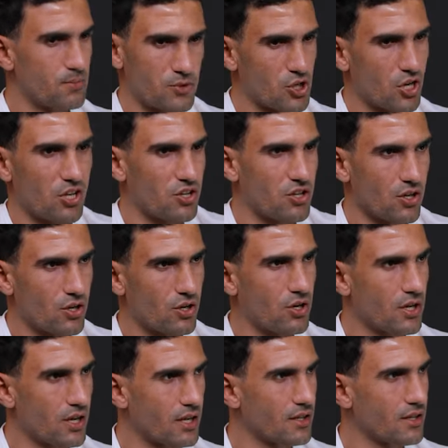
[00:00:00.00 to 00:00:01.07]
بشكل
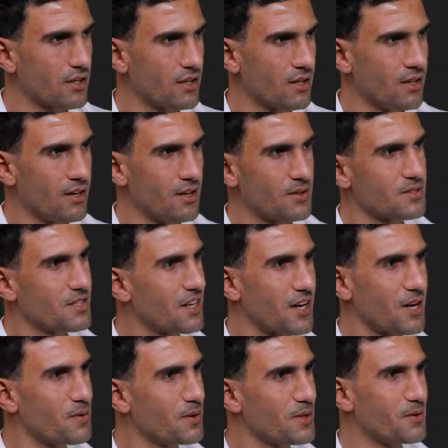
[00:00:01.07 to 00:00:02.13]
تلقائي يعني بس
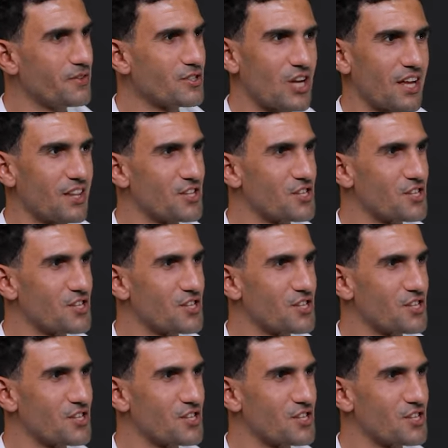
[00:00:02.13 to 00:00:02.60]
الغريب ان مفيش حد